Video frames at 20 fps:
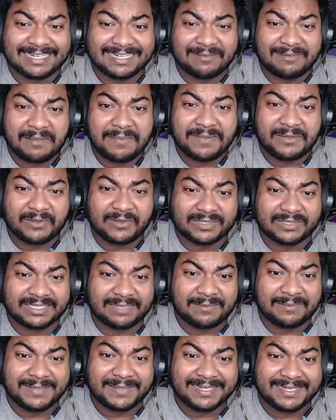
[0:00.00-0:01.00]
স্বাভাবিক
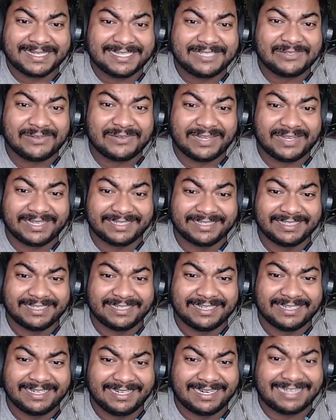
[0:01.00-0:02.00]
অস্বাভাবিকের কিছু নেই
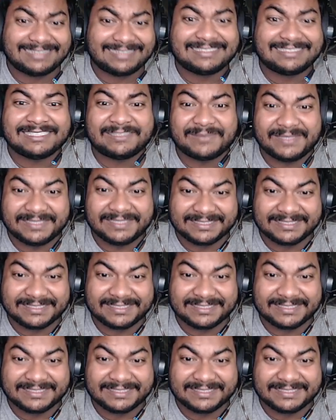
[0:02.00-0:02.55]
লাস্ট স্পিন